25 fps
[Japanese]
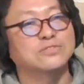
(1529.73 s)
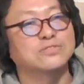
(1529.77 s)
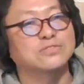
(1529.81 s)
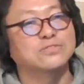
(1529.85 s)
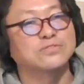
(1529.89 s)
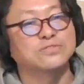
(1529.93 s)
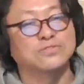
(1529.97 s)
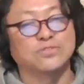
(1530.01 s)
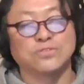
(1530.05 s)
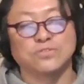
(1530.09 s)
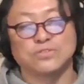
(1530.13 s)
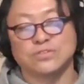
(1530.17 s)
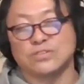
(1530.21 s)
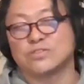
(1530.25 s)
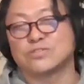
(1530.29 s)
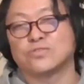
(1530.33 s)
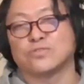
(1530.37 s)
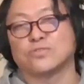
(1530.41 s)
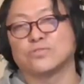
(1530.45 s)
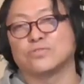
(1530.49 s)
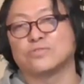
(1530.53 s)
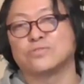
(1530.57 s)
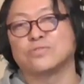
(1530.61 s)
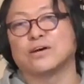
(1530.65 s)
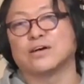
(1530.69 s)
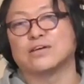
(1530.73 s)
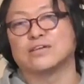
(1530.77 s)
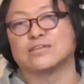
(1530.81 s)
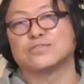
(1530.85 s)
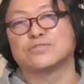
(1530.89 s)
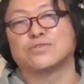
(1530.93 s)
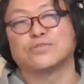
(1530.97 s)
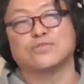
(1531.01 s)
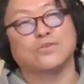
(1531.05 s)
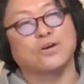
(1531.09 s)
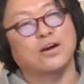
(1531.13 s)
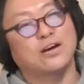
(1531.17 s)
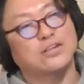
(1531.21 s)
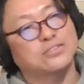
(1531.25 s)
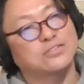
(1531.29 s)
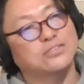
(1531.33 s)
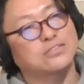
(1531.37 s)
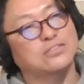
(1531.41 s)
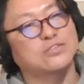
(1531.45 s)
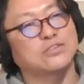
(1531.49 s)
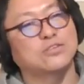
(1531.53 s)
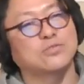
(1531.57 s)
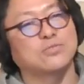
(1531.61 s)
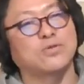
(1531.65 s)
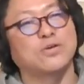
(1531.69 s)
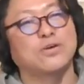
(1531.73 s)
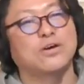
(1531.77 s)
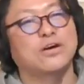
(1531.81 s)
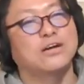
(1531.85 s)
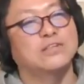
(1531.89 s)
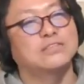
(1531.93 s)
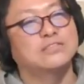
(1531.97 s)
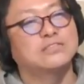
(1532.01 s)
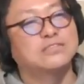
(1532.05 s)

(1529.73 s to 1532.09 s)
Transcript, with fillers: のにと、今、どの歌手にとっても